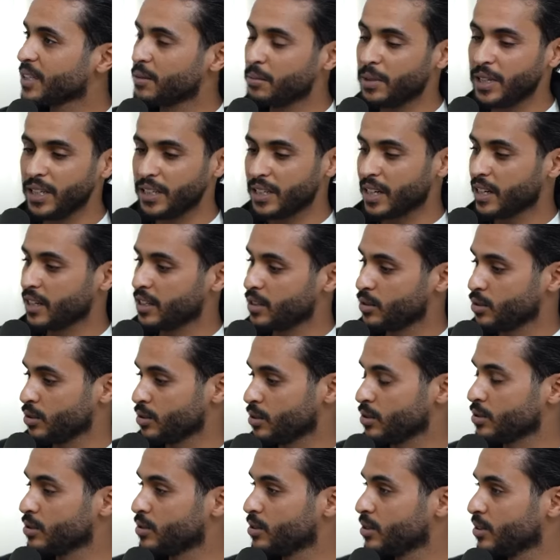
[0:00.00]
بعيد على الريزو
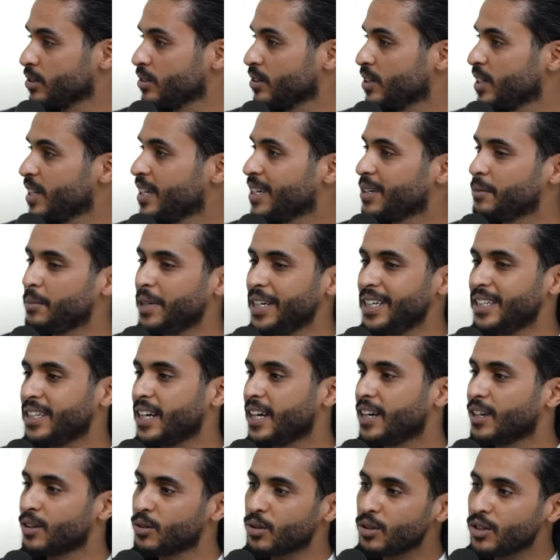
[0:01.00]
سوسيو بعيد
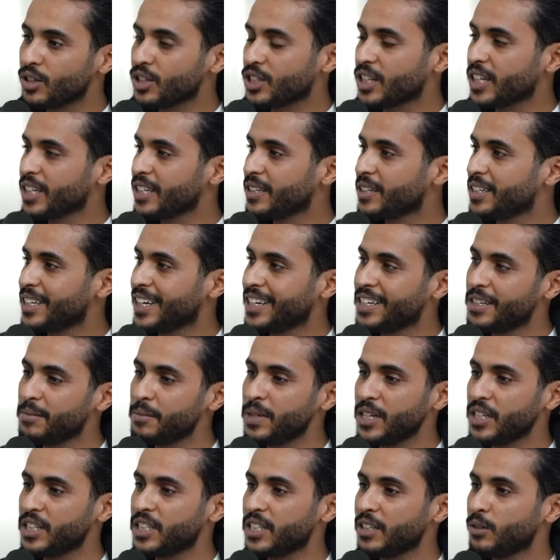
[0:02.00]
على كل شيء يعني
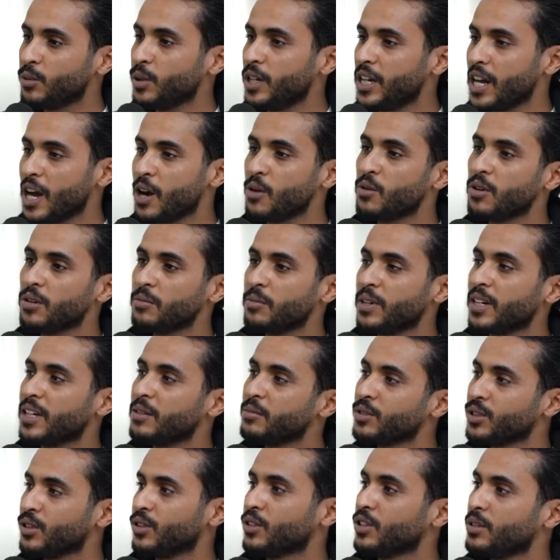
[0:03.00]
ماشي ولي اول مره
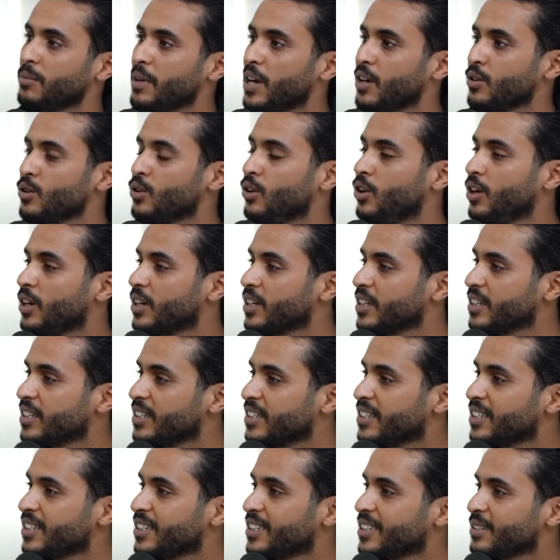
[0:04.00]
باش تقعد مع روحك
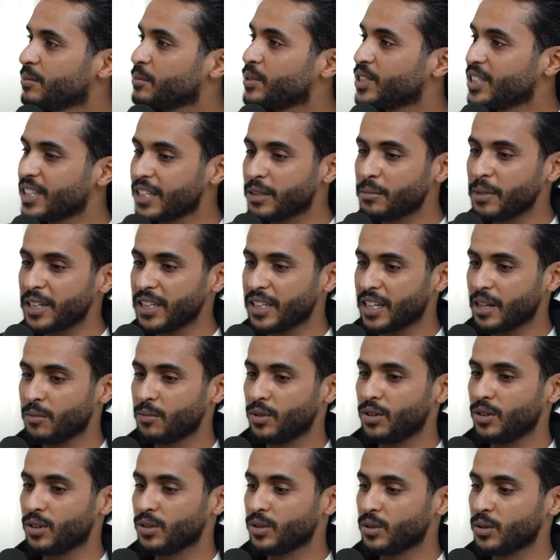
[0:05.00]
آه باش تتمتع
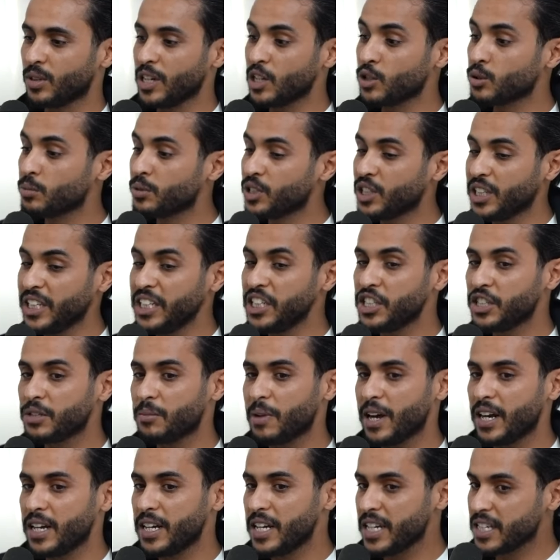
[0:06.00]
باللونتوراج باش تعيش
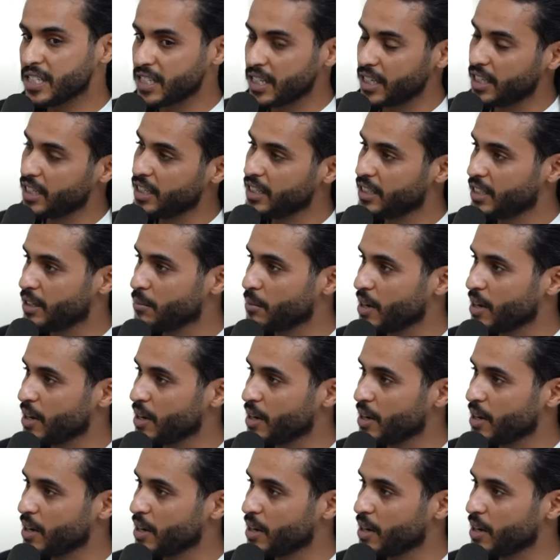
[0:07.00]
مع الناس اللي انت